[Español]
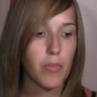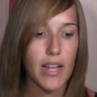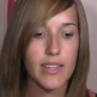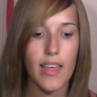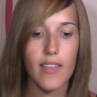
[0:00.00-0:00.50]

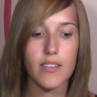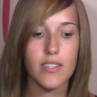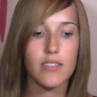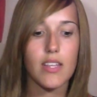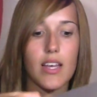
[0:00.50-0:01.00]
plateada
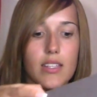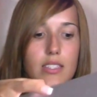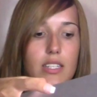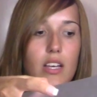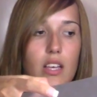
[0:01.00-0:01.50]
bastante
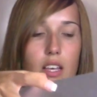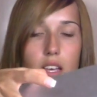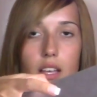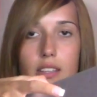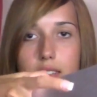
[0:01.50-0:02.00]
ancha.
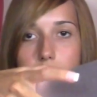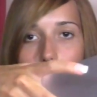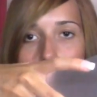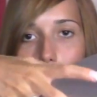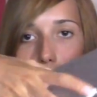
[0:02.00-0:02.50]

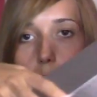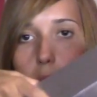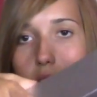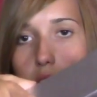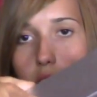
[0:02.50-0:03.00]
Si la abrimos,